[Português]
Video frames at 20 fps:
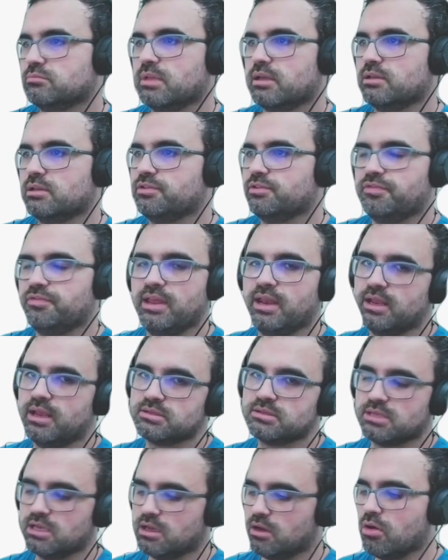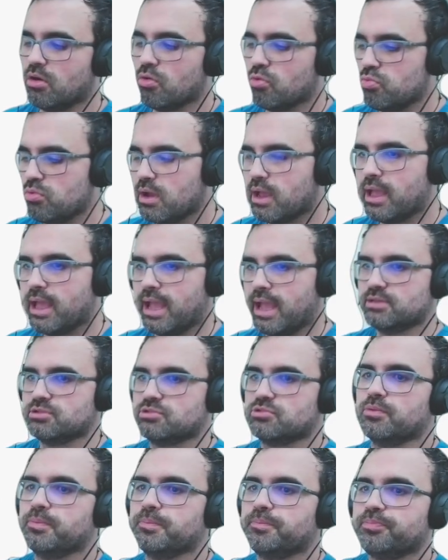diferença ou
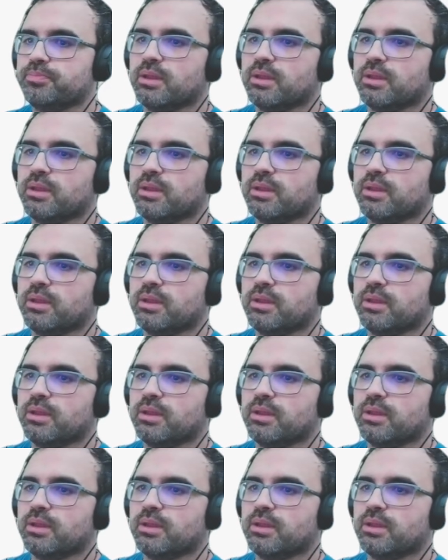resto.